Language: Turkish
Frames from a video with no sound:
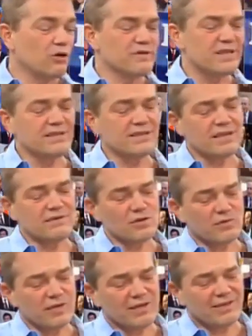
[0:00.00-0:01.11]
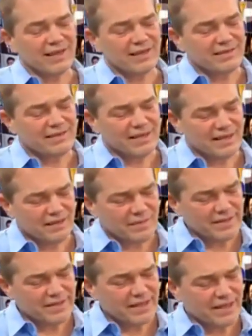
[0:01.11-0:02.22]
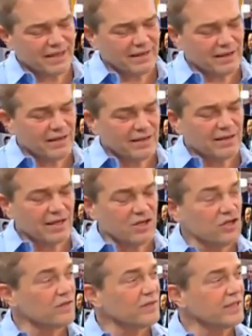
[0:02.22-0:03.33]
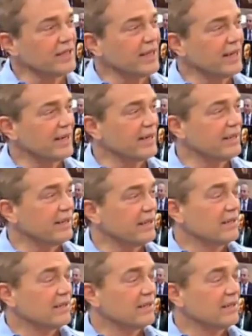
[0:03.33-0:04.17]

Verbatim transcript: Özel televizyon ve internetin yayılmasıyla karşıt fikirlerle